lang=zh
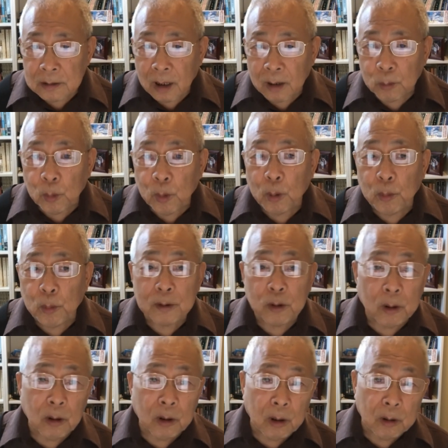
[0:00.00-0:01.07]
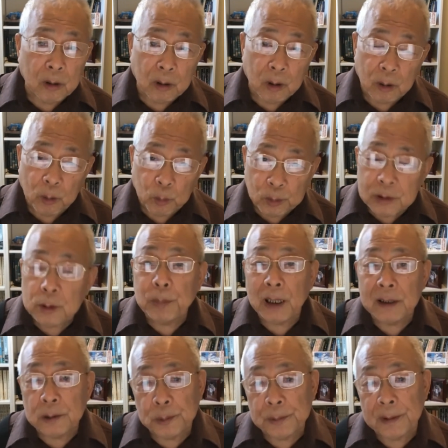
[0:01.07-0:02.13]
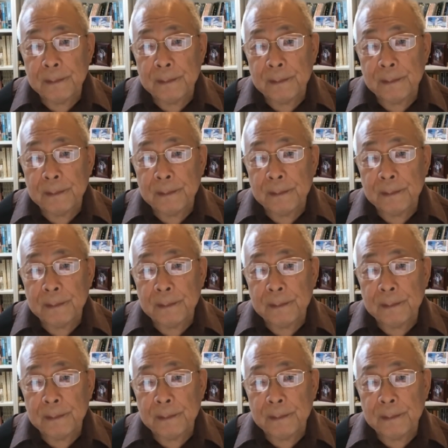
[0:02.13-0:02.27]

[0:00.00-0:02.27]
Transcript: 我活到我已经八十岁